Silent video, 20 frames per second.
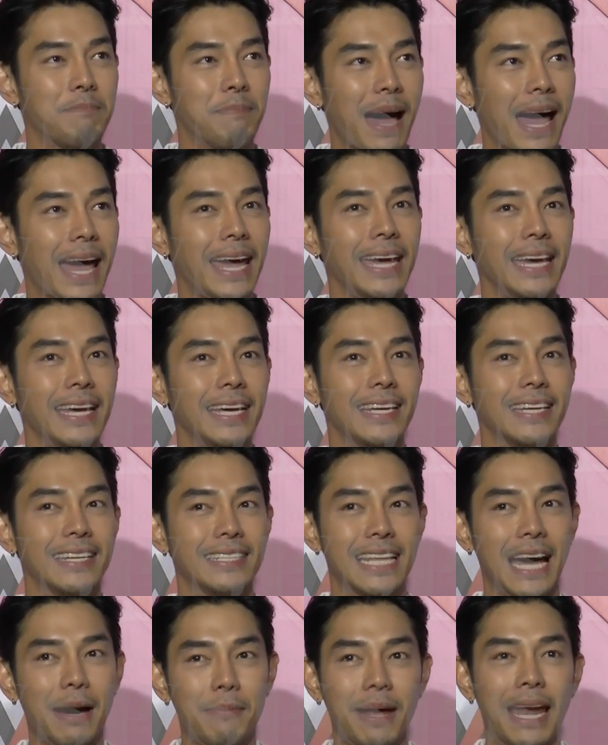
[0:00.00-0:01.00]
ไป
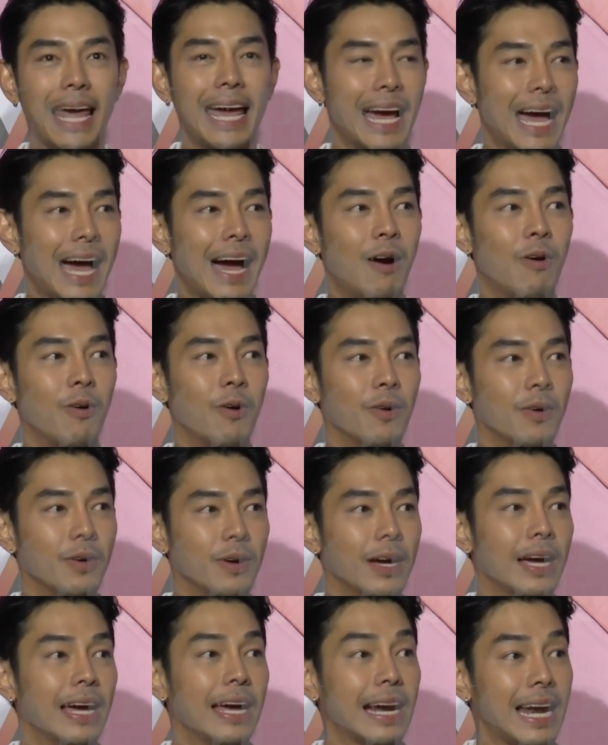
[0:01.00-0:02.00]
ทำอะไรเขา
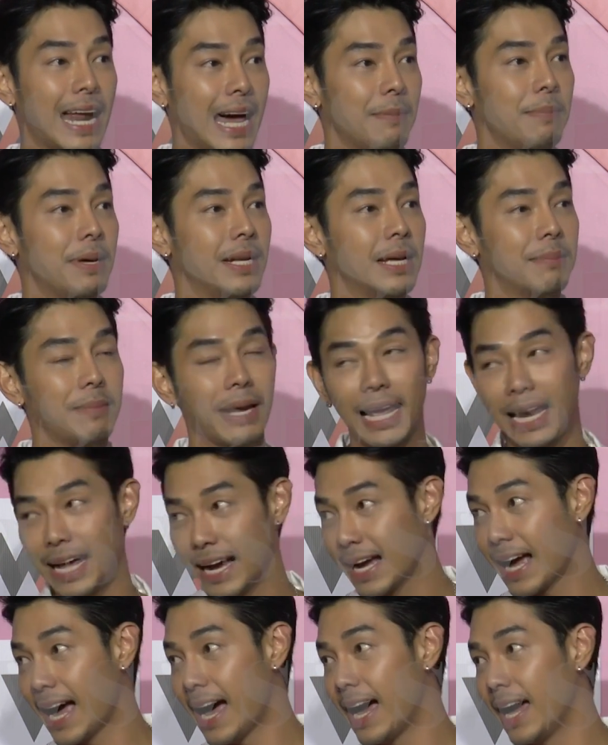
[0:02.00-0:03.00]
กลายเป็นทำร้าย
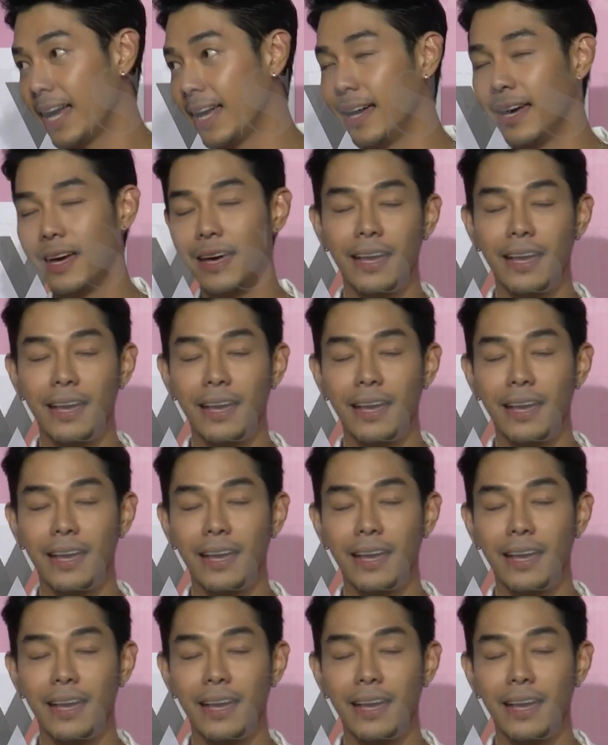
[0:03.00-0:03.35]
ร่างกาย